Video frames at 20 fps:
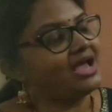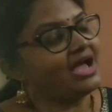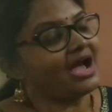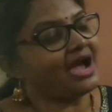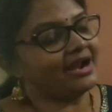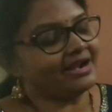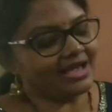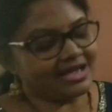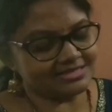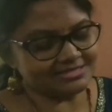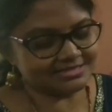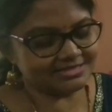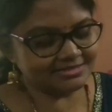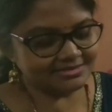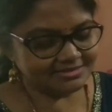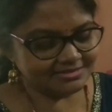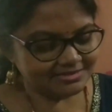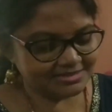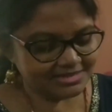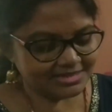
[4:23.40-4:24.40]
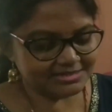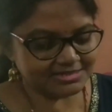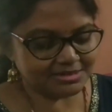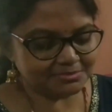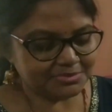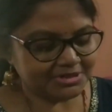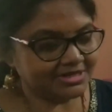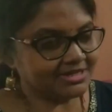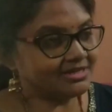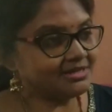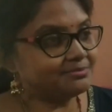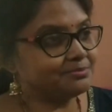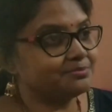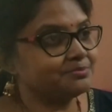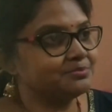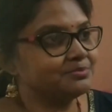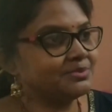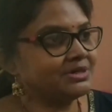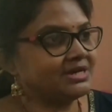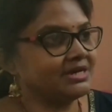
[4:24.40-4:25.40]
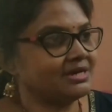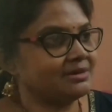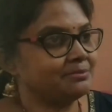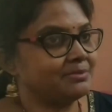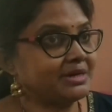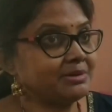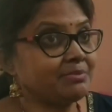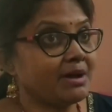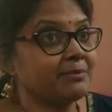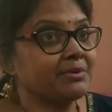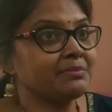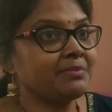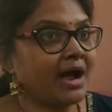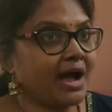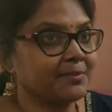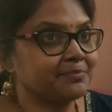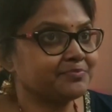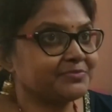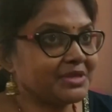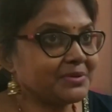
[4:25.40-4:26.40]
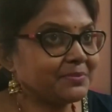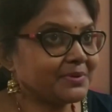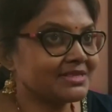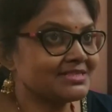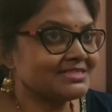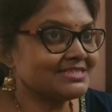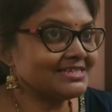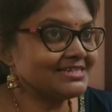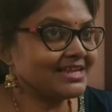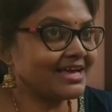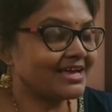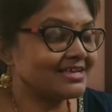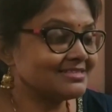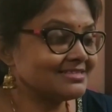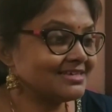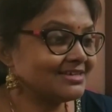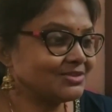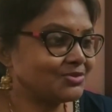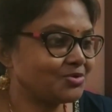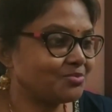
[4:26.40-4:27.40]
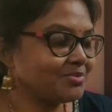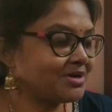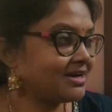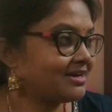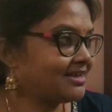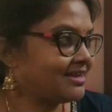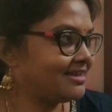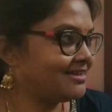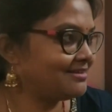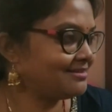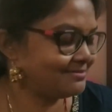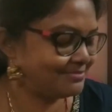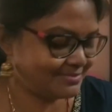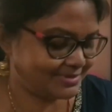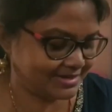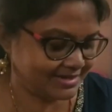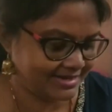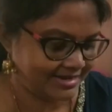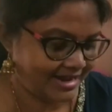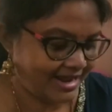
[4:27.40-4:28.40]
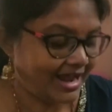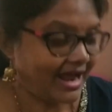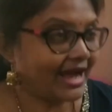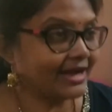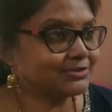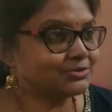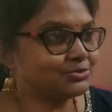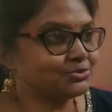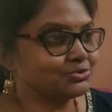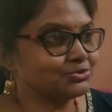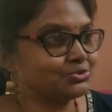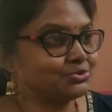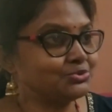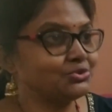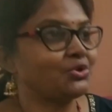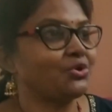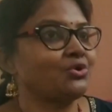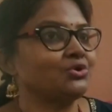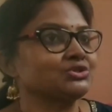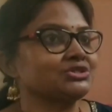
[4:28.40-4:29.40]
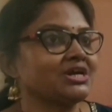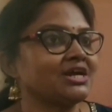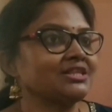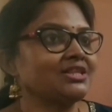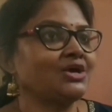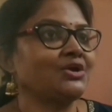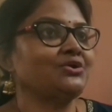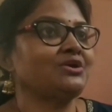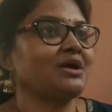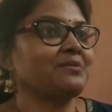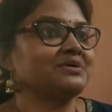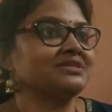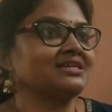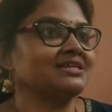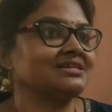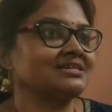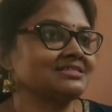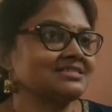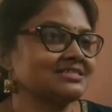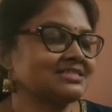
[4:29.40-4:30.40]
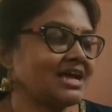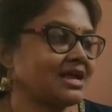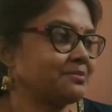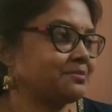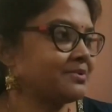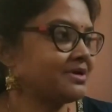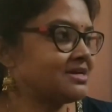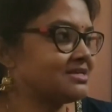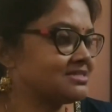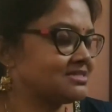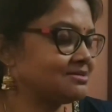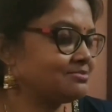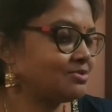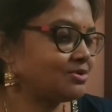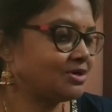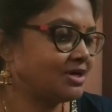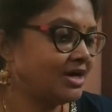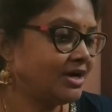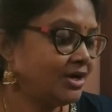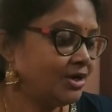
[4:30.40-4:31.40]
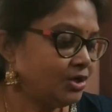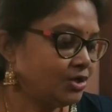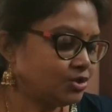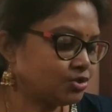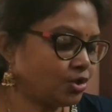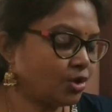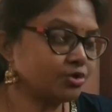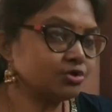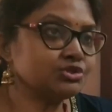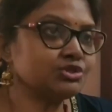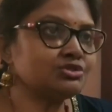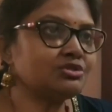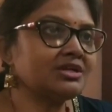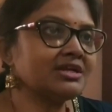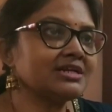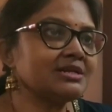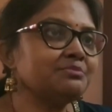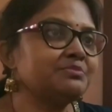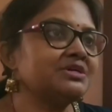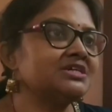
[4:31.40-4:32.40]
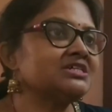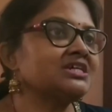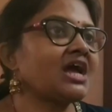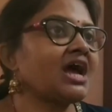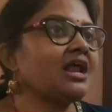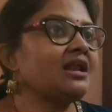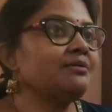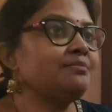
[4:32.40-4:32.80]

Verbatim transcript: আর আজকে দিদি এটা মানে মানে আমরা ভাবতে না যে তোমার এই অসাধারণ আমাদের কাছে সারপ্রাইজ এবং একটা বিশাল